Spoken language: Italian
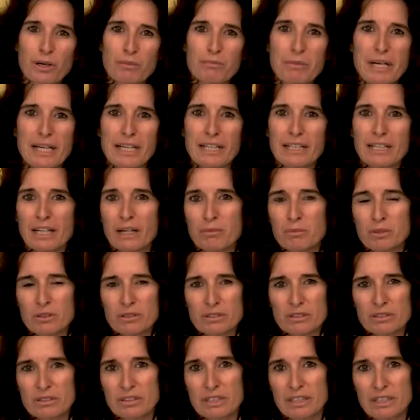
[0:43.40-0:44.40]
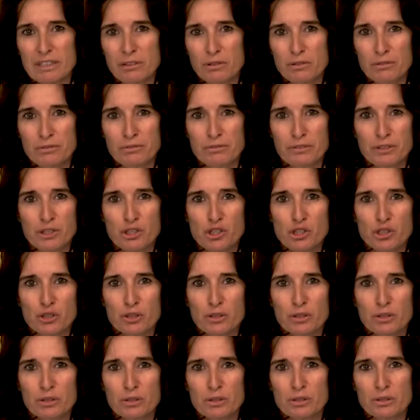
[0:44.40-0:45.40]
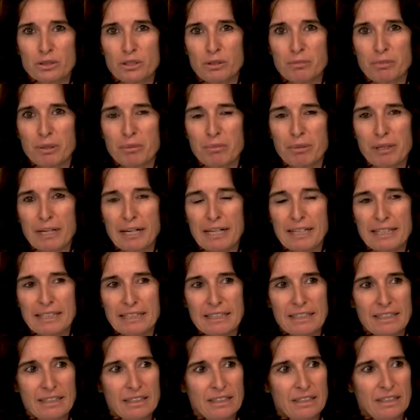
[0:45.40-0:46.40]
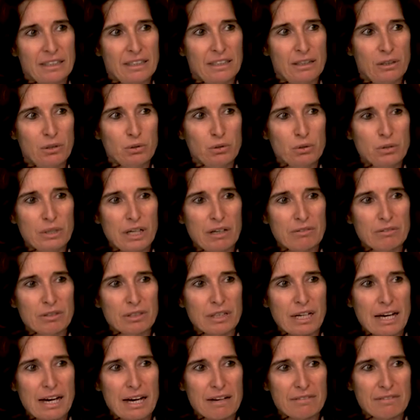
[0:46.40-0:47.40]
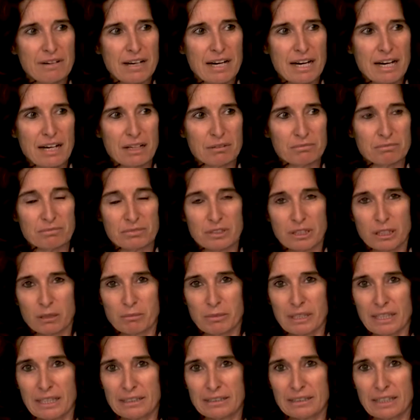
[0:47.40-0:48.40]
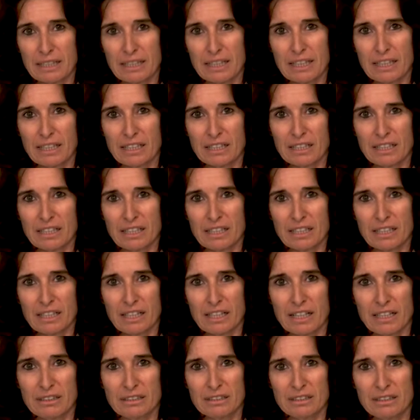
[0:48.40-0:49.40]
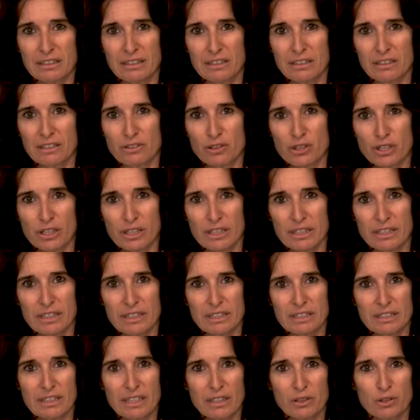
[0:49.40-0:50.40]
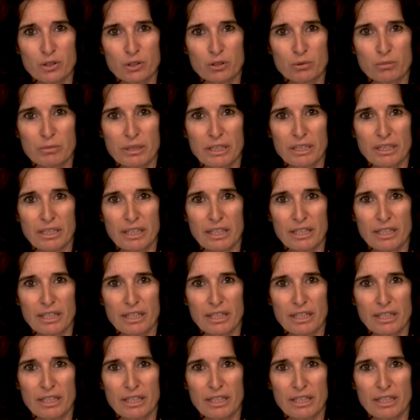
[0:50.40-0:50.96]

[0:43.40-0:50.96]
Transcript: a Bergamo nell'ufficio di papà lui lavorava, terminata la carriera di ciclista, come